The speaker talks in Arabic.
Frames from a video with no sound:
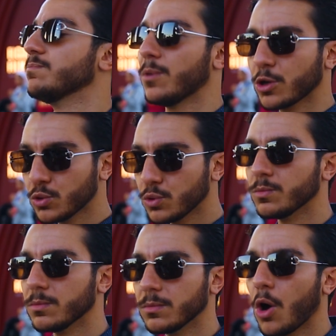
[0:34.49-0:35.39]
برضه
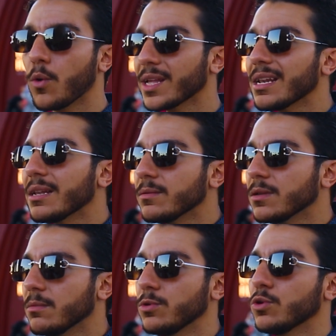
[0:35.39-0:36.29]
قوم هو ده
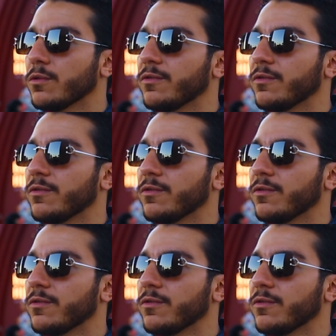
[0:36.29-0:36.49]
اللي بيقول